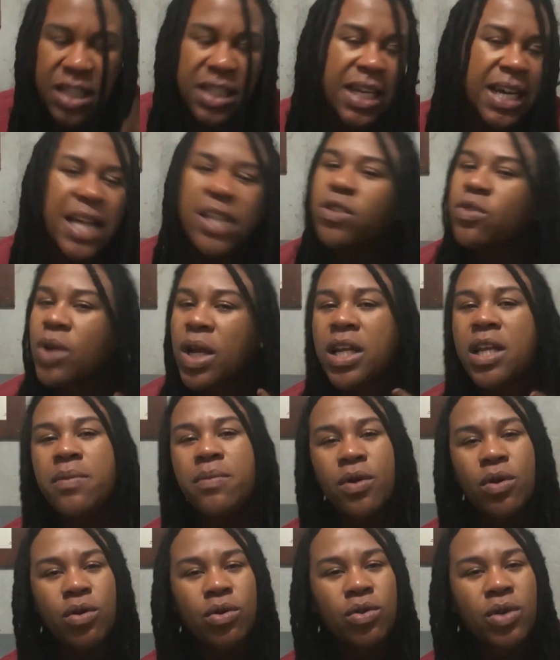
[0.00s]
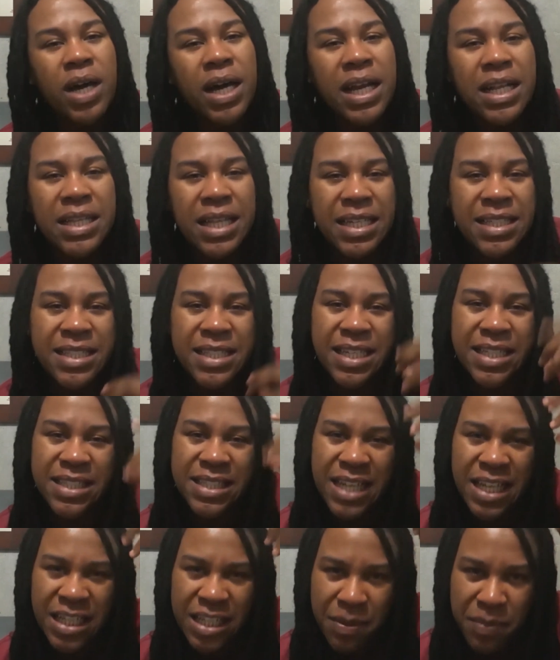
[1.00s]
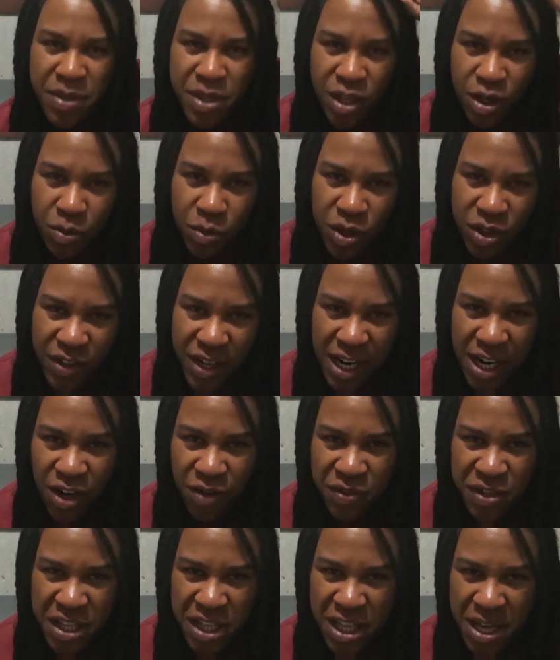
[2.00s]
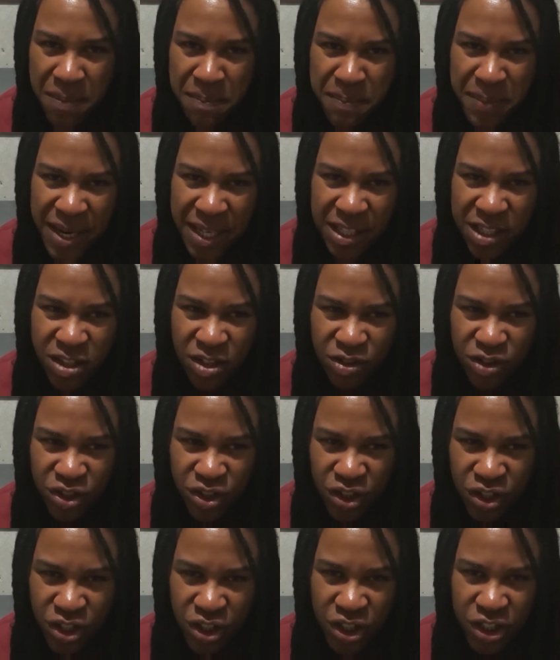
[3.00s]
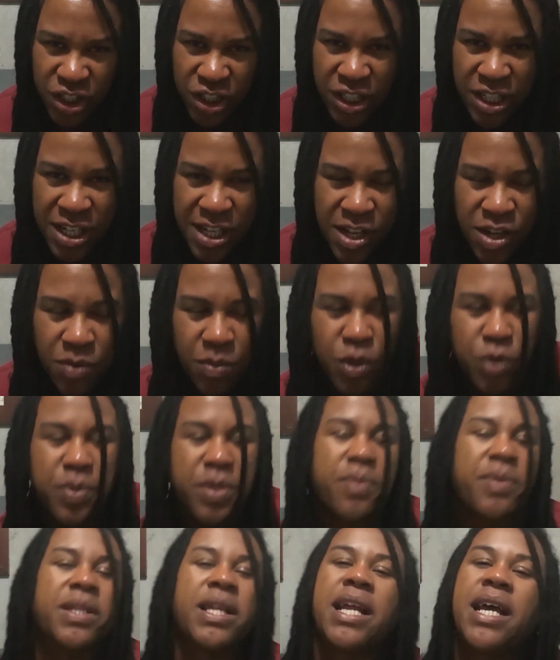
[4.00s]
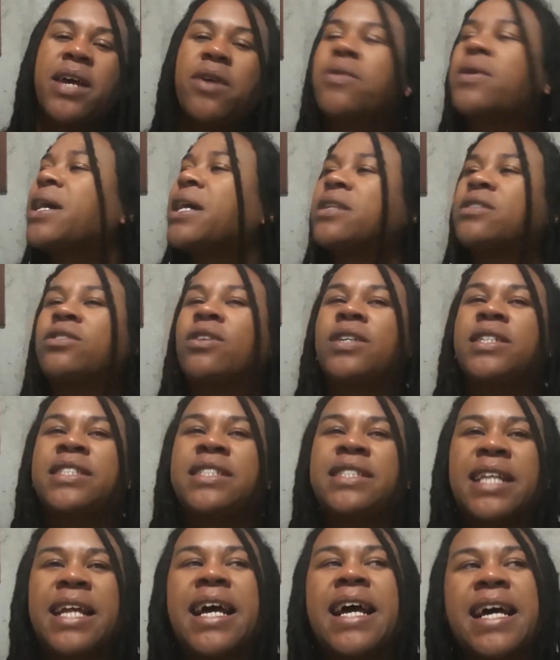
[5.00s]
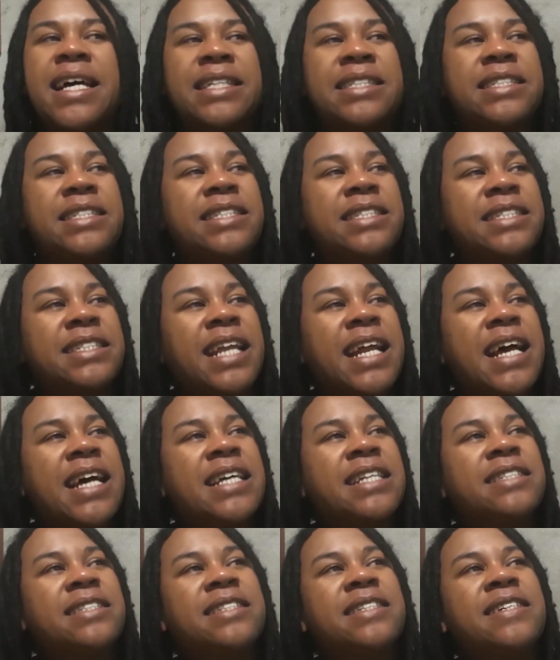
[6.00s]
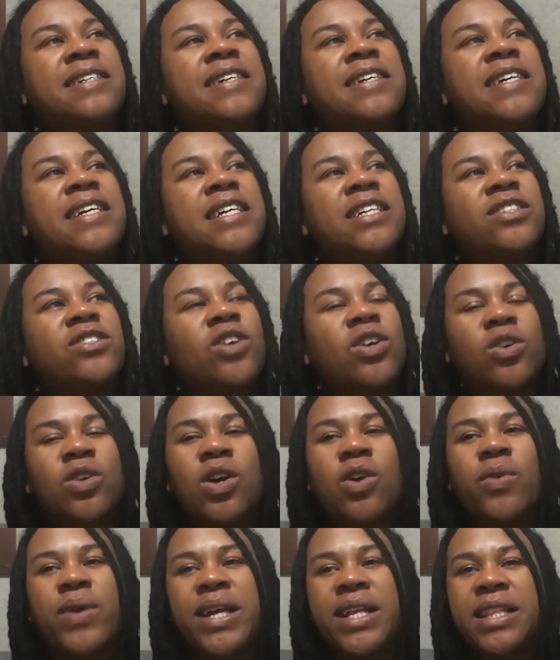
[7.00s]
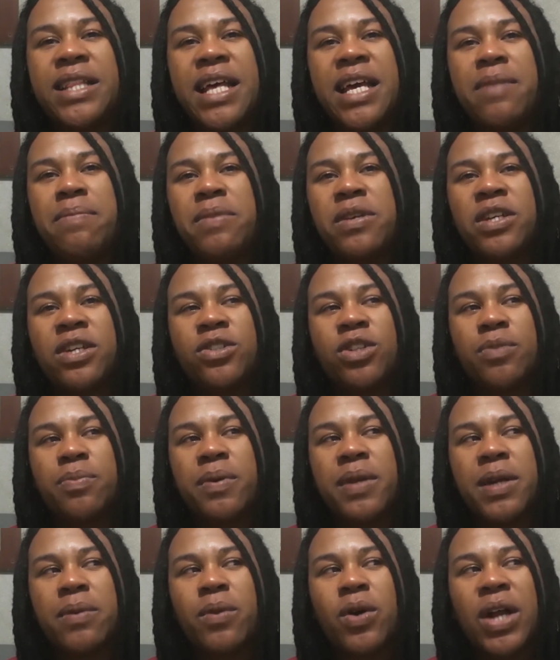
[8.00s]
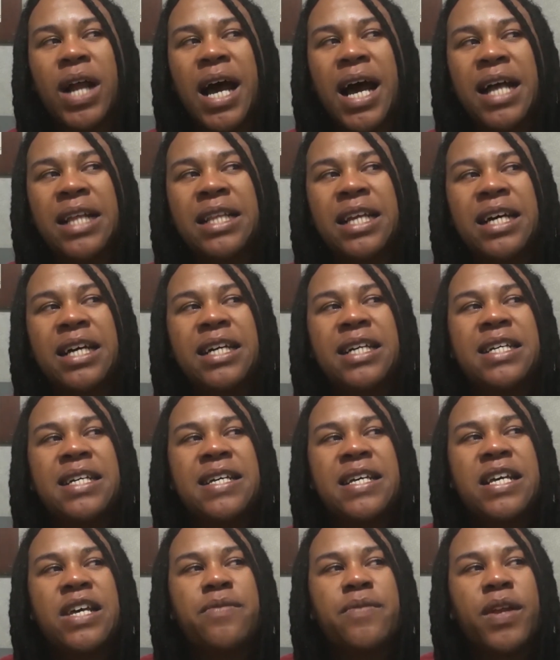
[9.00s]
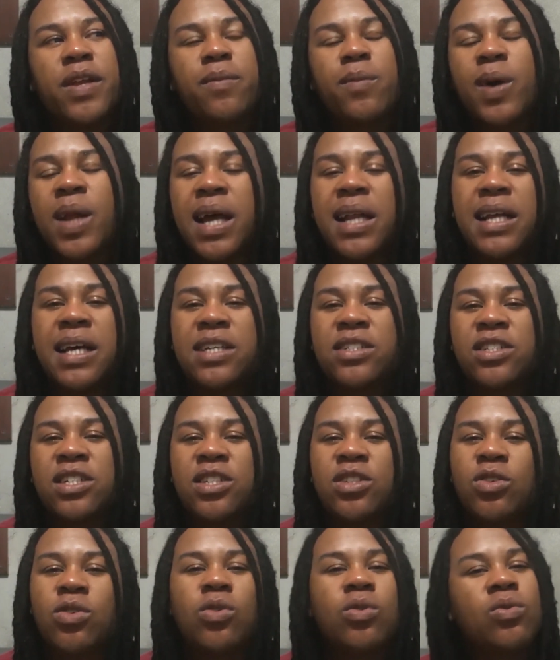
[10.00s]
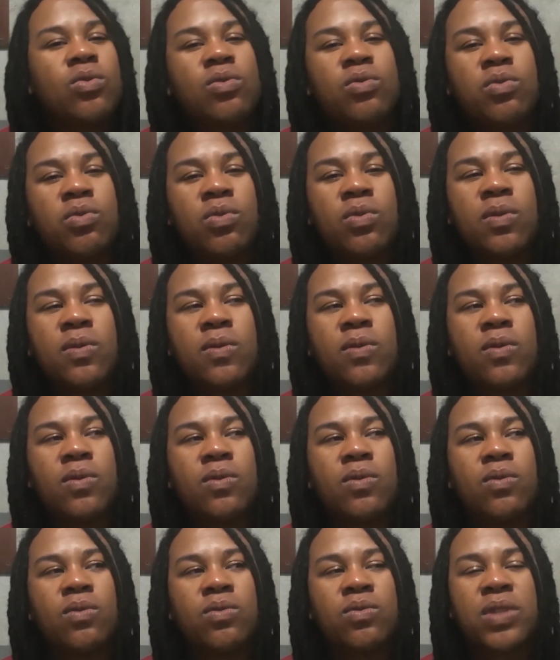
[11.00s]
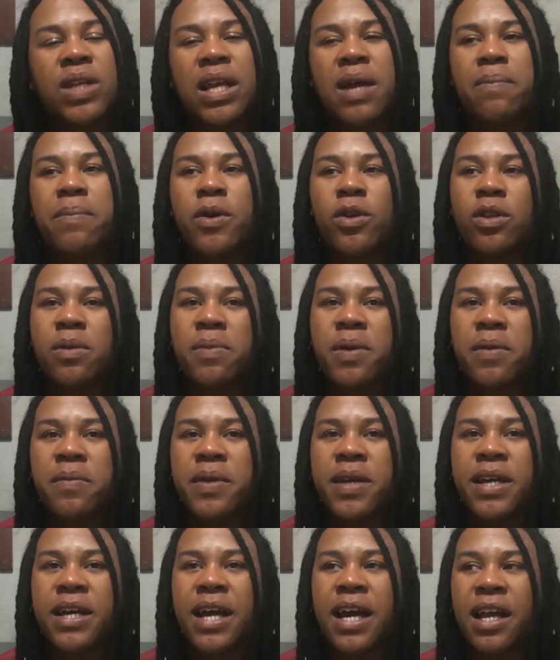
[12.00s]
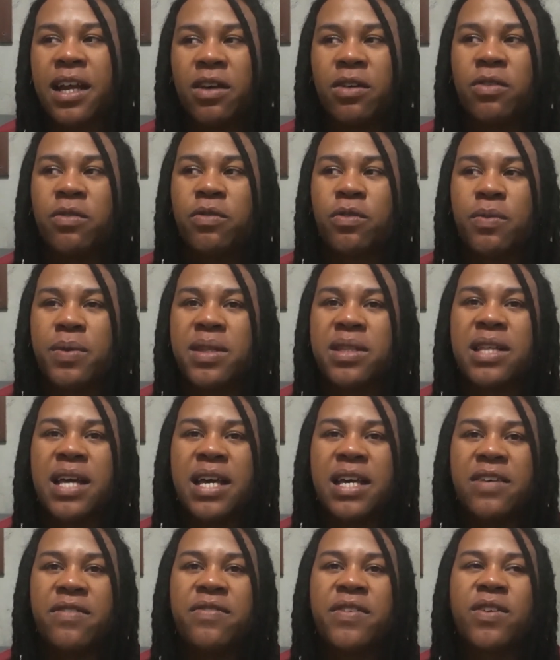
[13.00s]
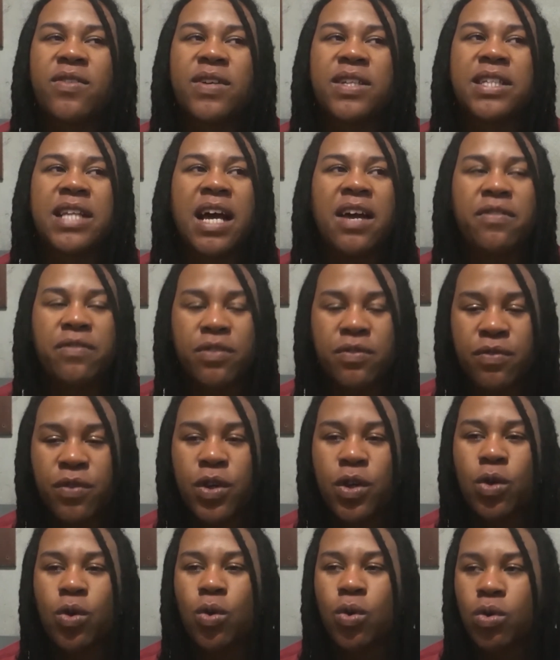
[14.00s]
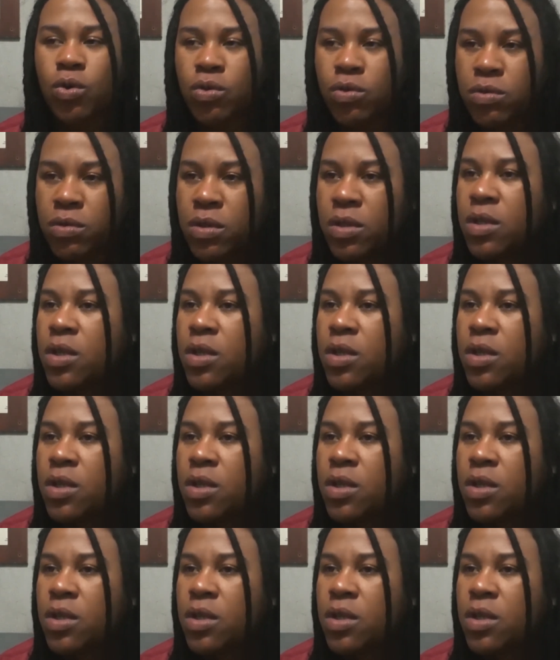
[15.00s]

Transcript: Tá ligado no anime quando o cara tá estressado, tá pensando muito que aquela novinha preta, assim, ó, tch, um monte de pensamento era eu, cara. Só estresse, estresse. Chegou que eu não aguentei, pedi ajuda pra minha namorada. E minha namorada agendou um, um terapeuta pra mim, cara. Eu comecei a ir frequentar, foi louco.